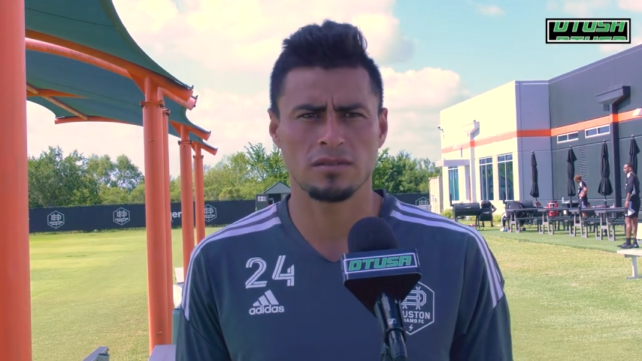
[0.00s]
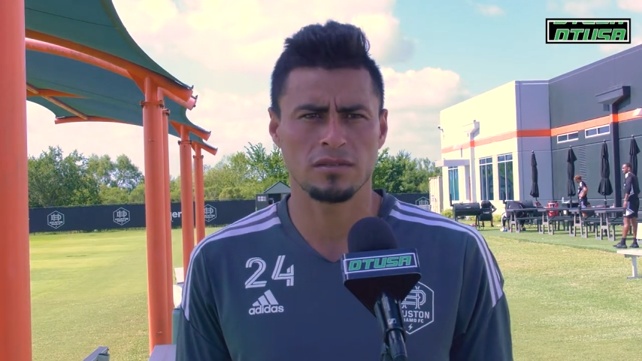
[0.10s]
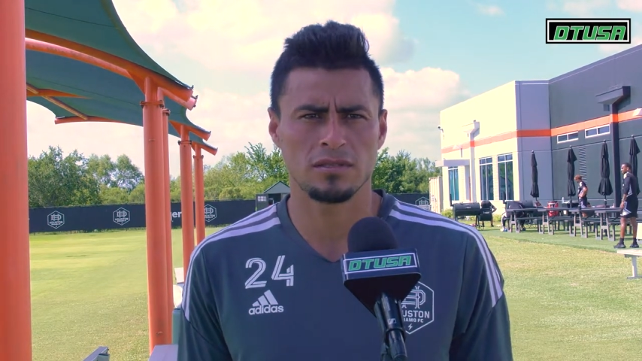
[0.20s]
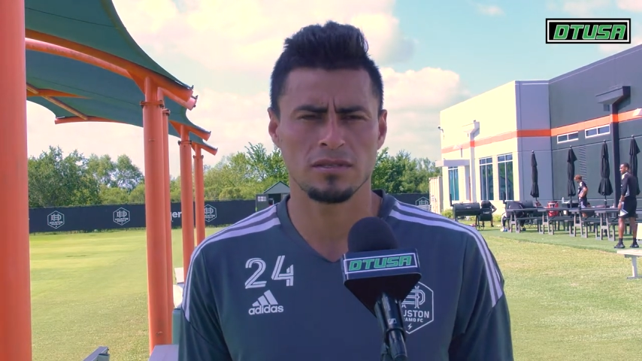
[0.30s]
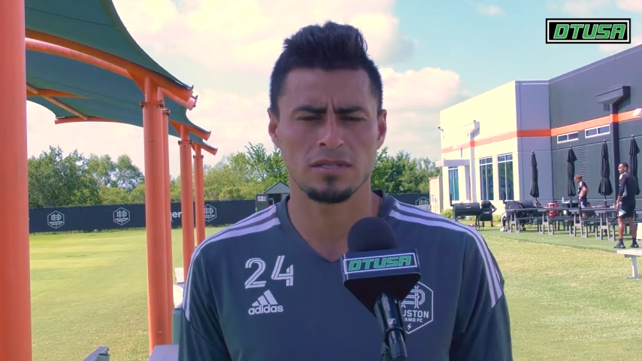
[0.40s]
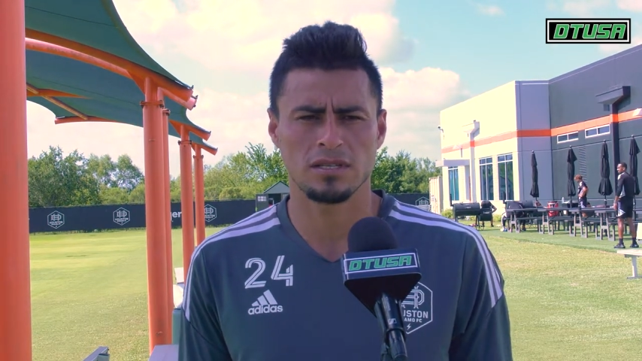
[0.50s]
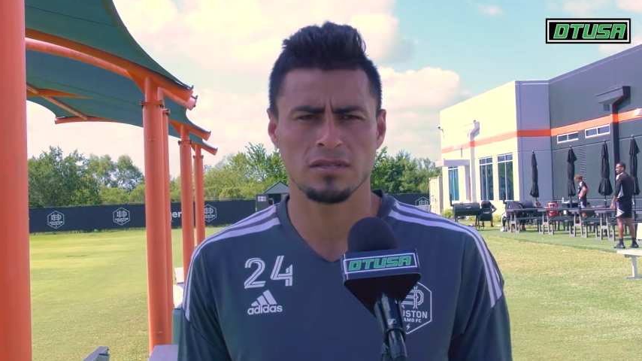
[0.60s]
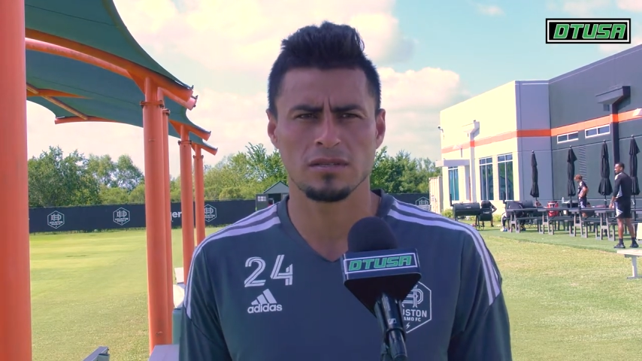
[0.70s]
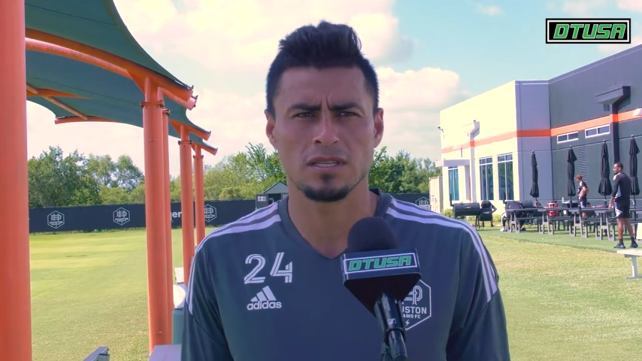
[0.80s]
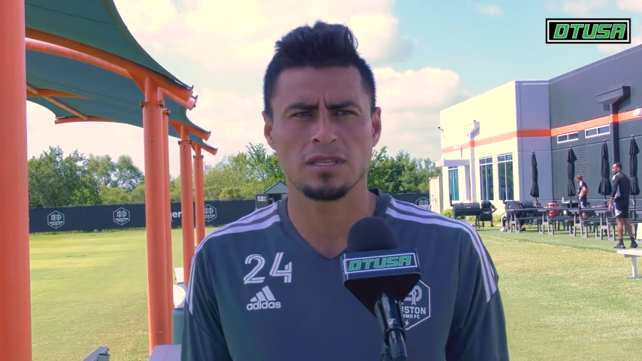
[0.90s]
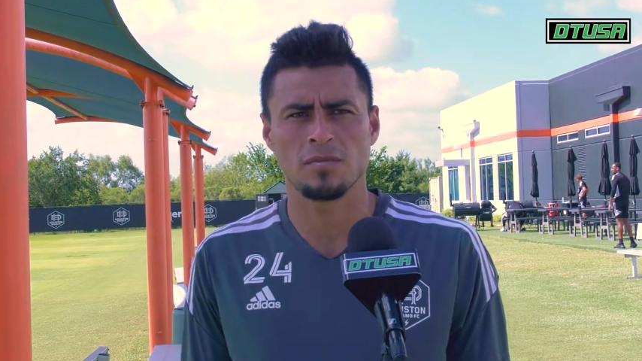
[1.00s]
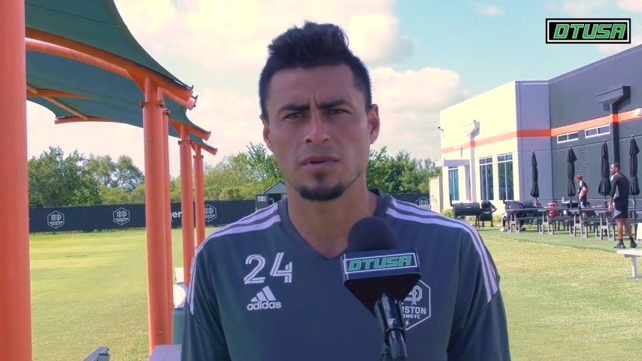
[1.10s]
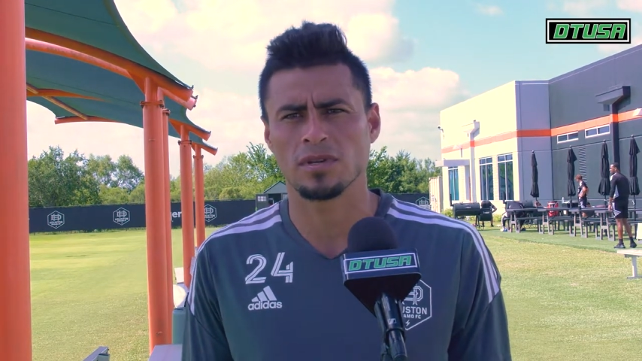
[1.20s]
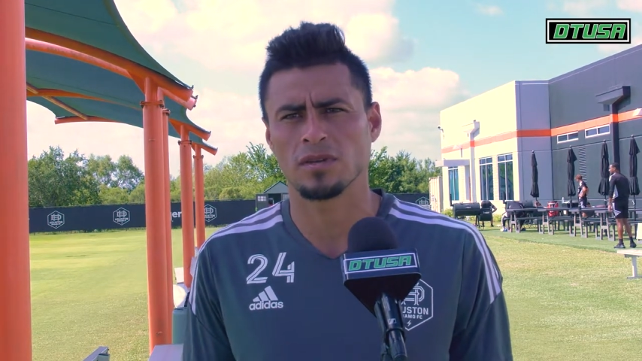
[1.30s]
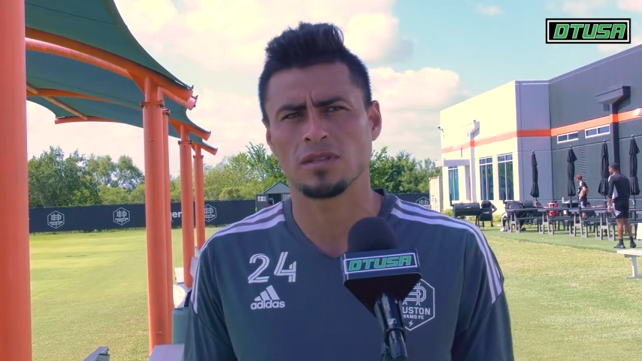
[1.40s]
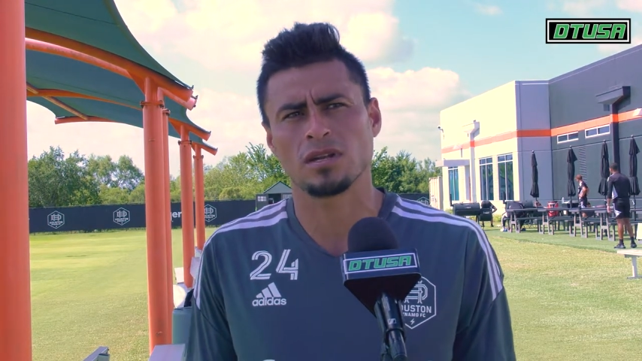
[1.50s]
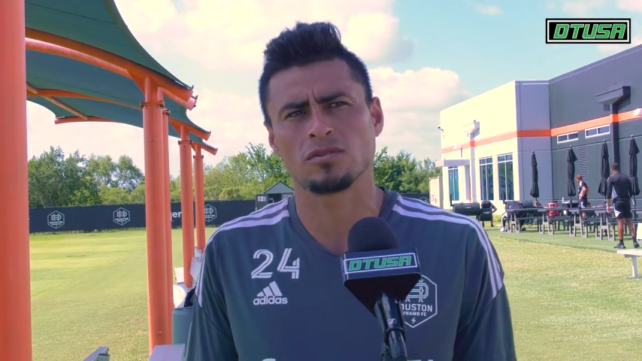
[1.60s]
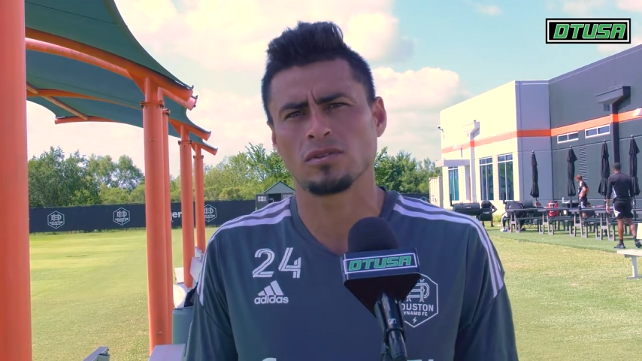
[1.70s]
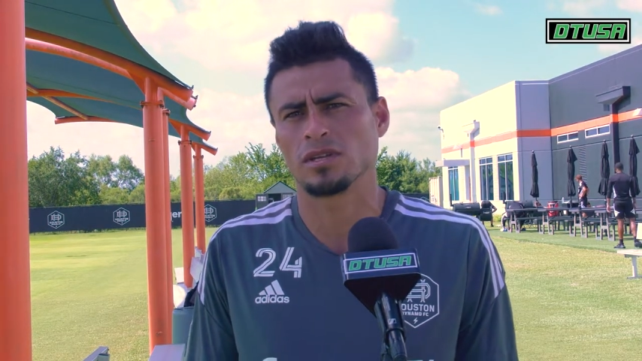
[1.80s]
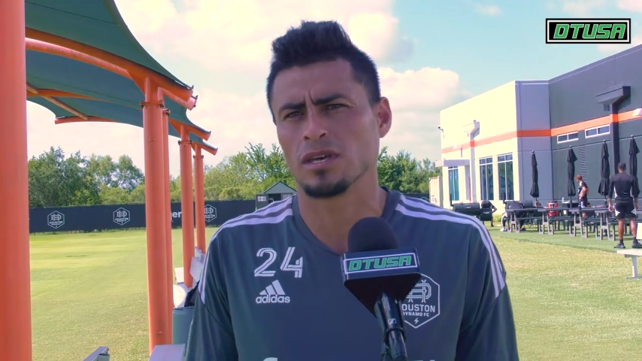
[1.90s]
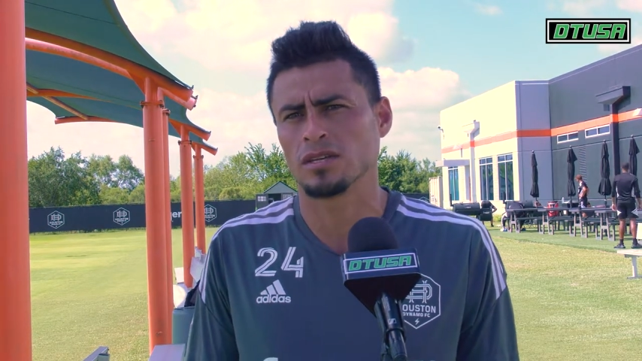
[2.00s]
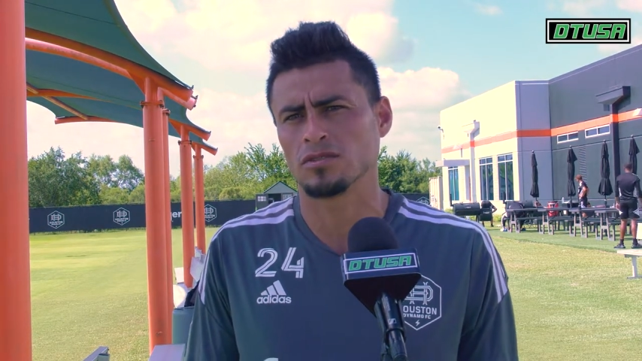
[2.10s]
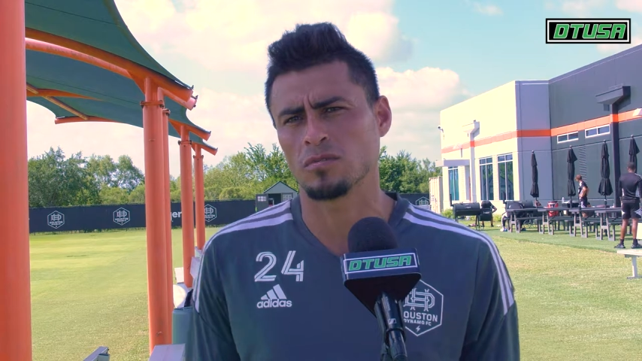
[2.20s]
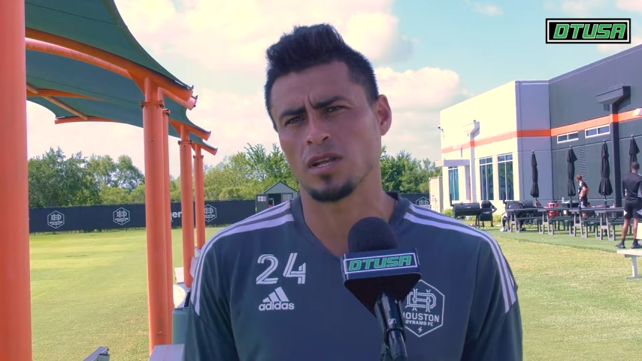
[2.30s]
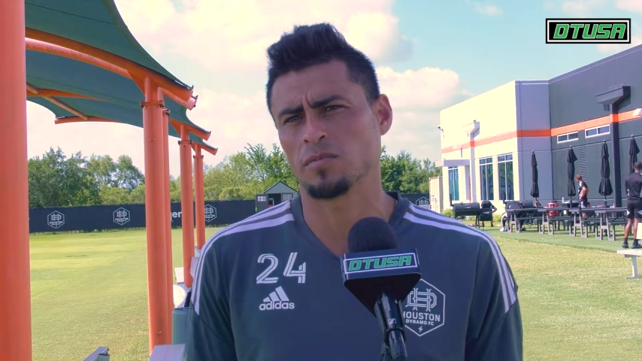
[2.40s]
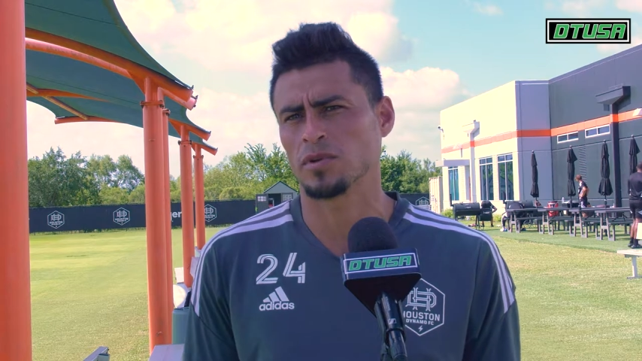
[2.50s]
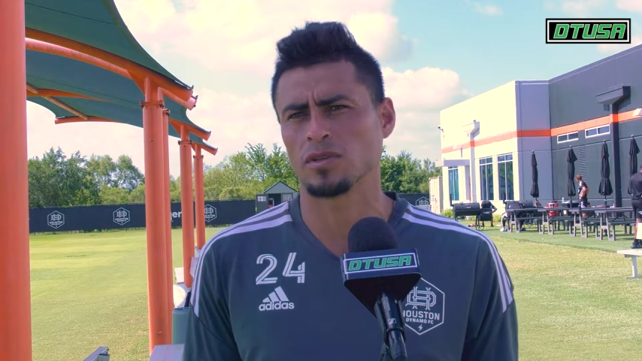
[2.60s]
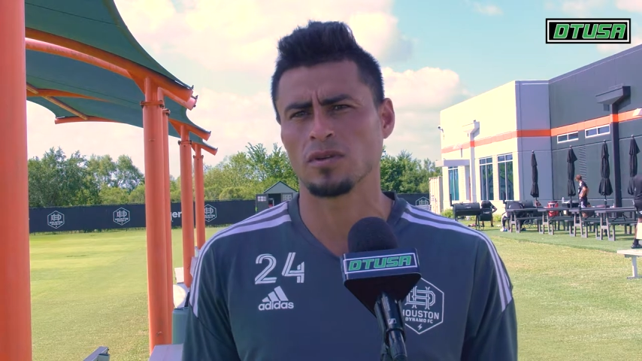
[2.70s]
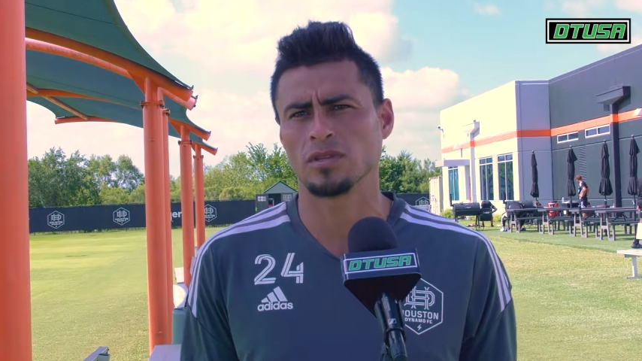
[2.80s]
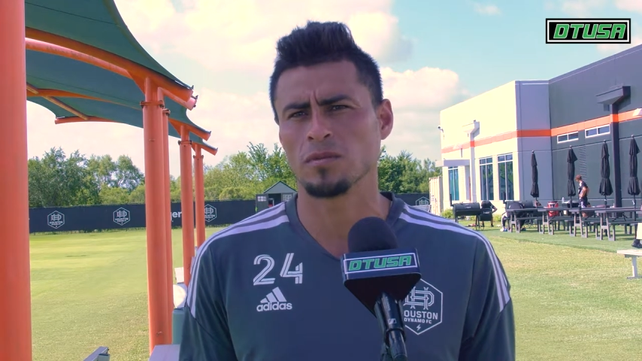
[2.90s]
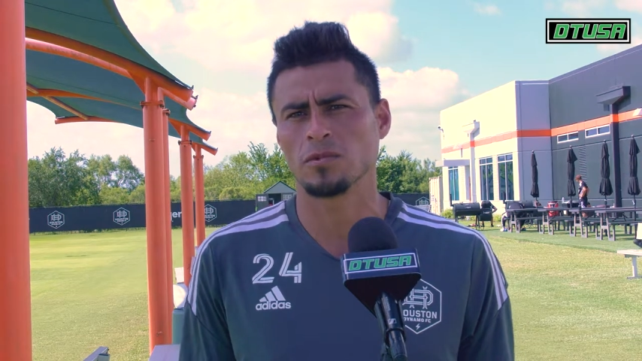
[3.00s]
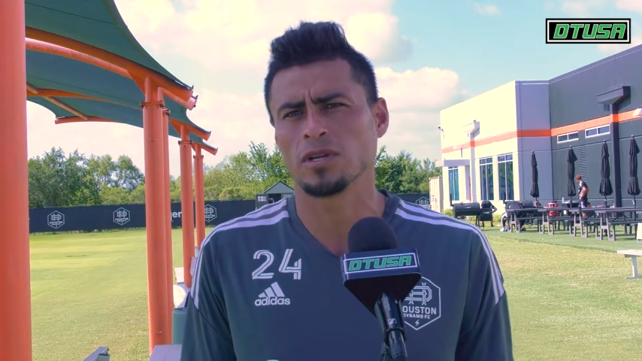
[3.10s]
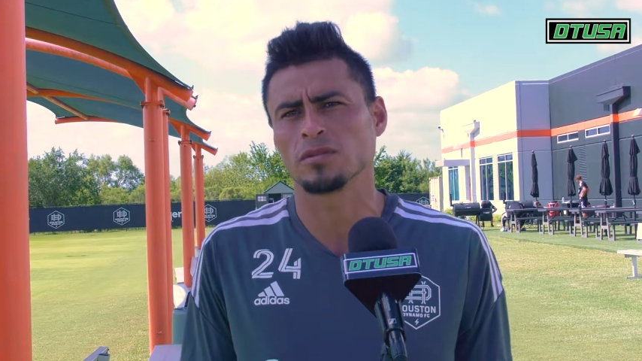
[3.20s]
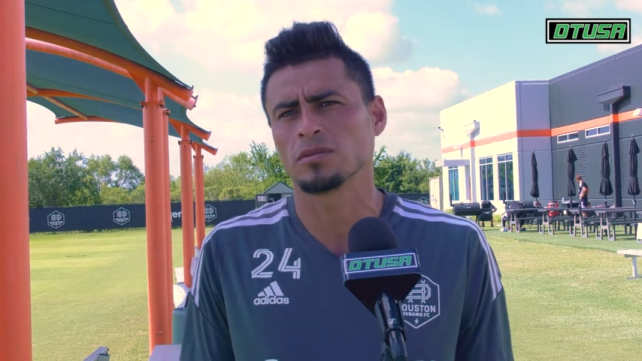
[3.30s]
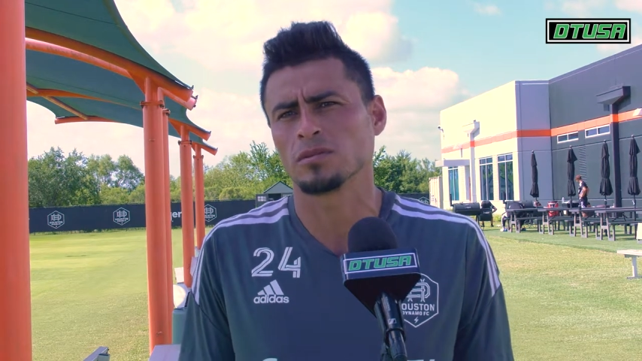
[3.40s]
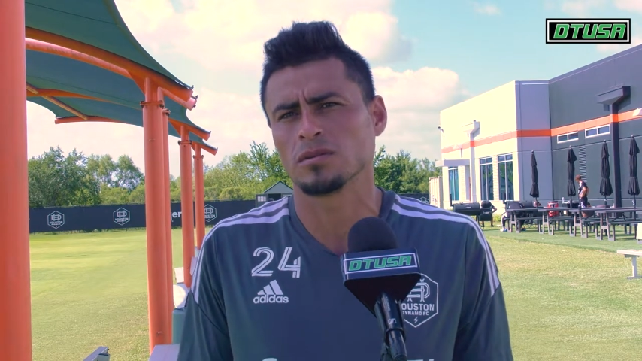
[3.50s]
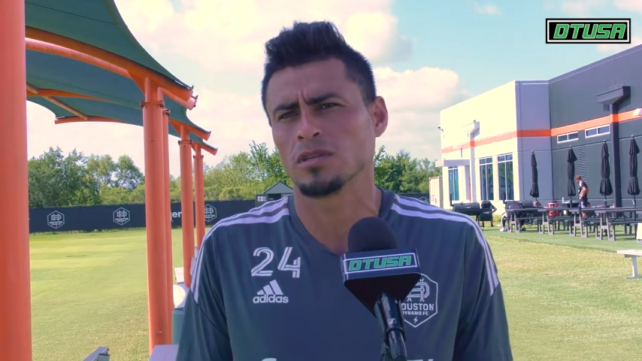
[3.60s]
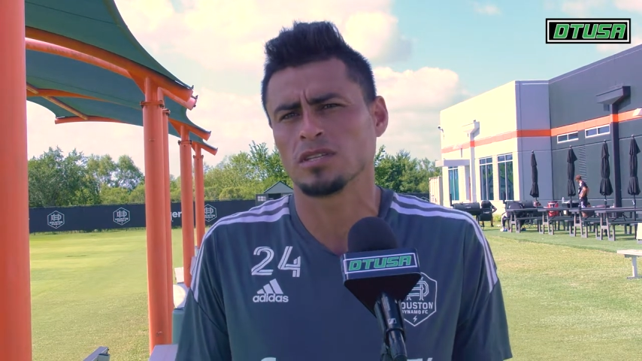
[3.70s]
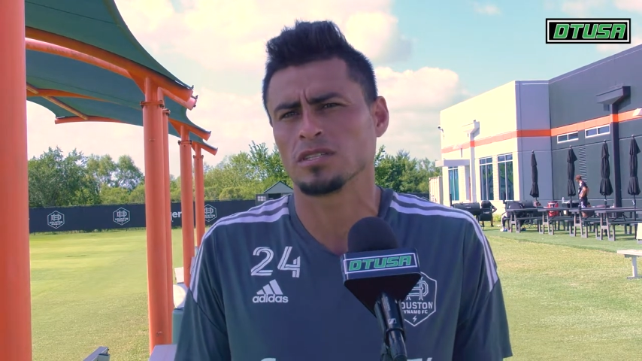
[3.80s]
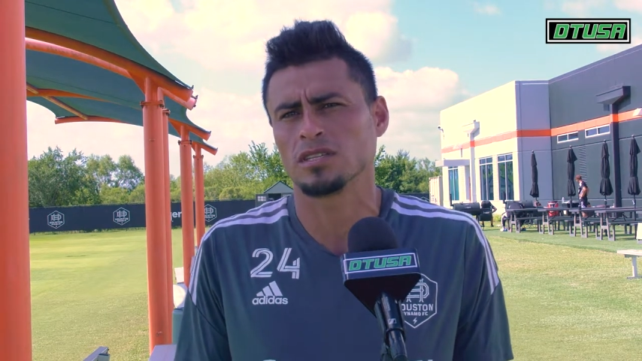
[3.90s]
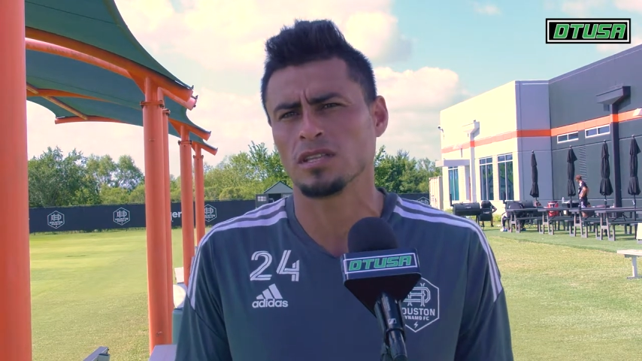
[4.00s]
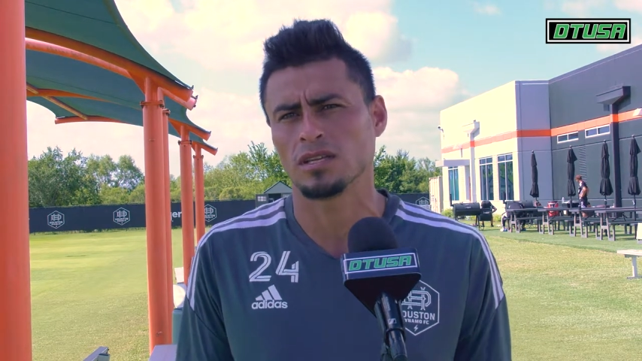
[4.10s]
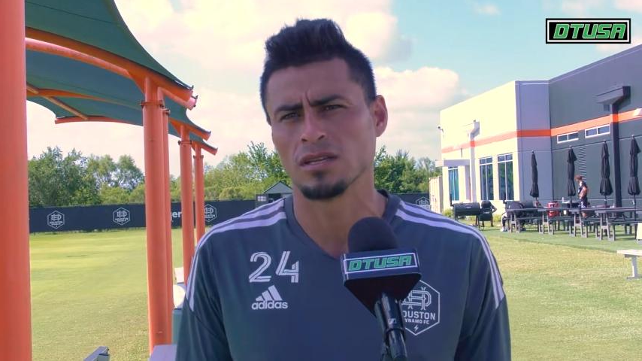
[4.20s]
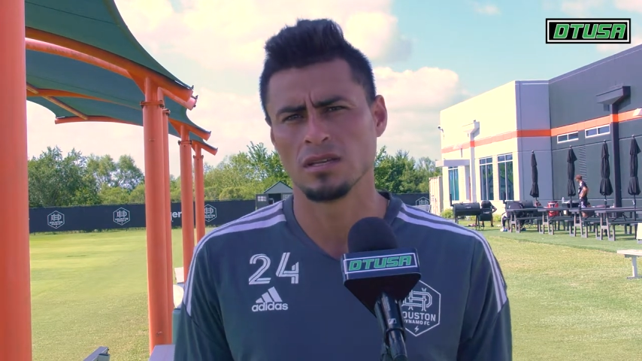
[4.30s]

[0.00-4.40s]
Entonces no tiene por qué otras autoridades tomar el protagonismo que no, no necesita.